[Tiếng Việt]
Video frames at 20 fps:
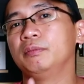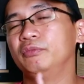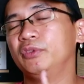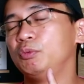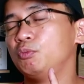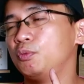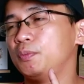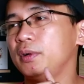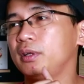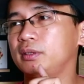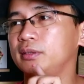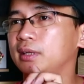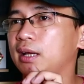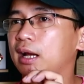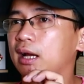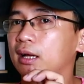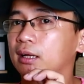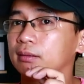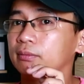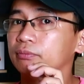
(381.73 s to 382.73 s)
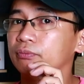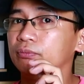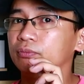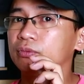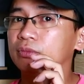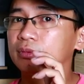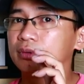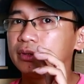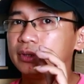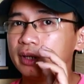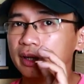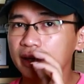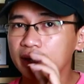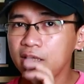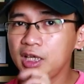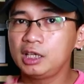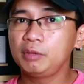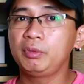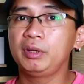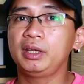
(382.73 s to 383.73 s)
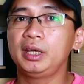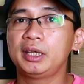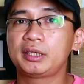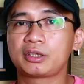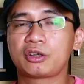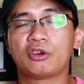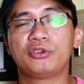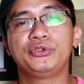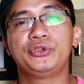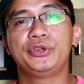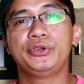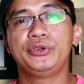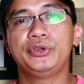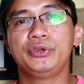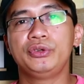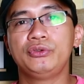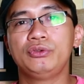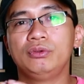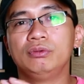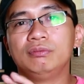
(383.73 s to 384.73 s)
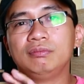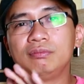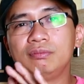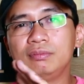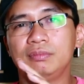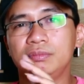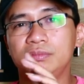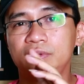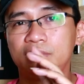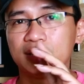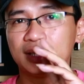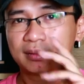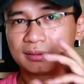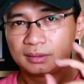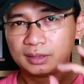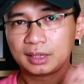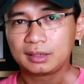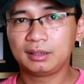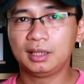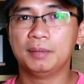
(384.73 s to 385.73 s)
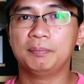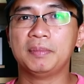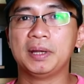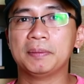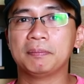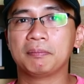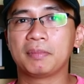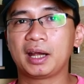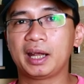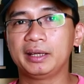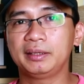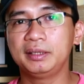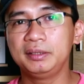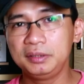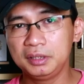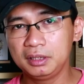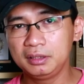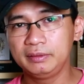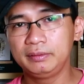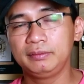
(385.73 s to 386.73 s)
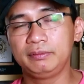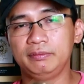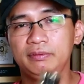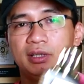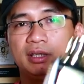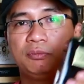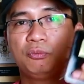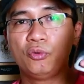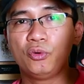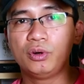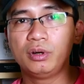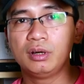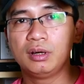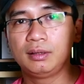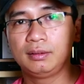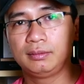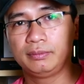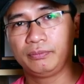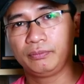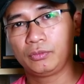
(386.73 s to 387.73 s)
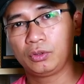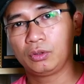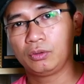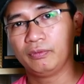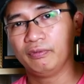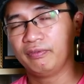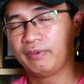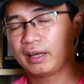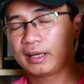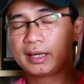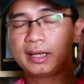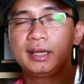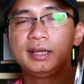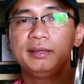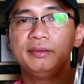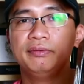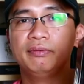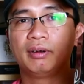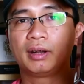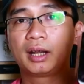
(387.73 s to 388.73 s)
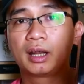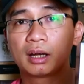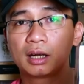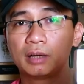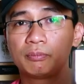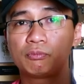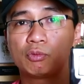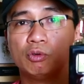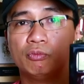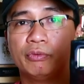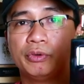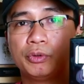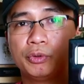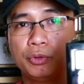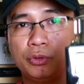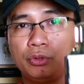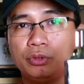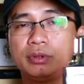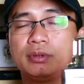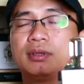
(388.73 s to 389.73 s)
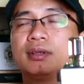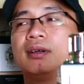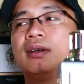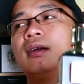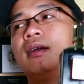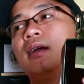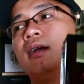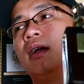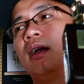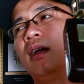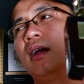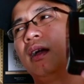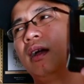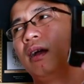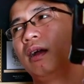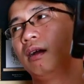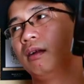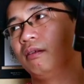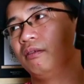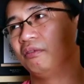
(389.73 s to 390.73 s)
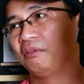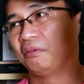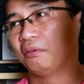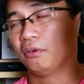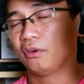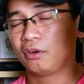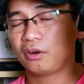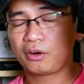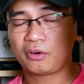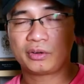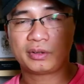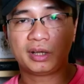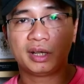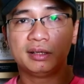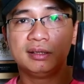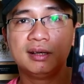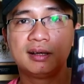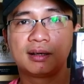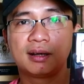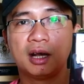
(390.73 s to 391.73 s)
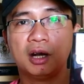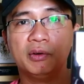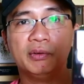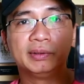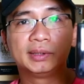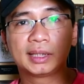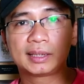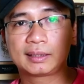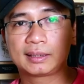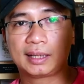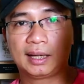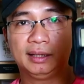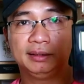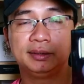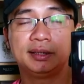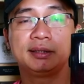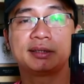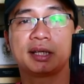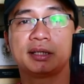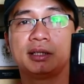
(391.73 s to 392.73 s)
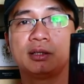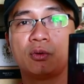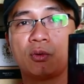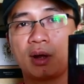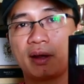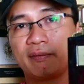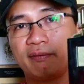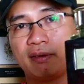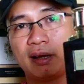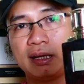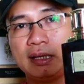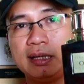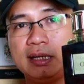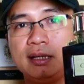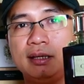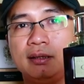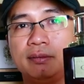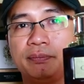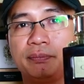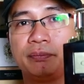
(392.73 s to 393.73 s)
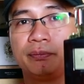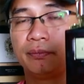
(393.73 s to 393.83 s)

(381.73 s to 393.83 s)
với một mức giá trước khi bị discontinue rất là mềm mại. Thế nhưng với mùi hương vani và kết hợp cùng với uy, nó có thể đương đầu với tất cả những chai nước hoa vani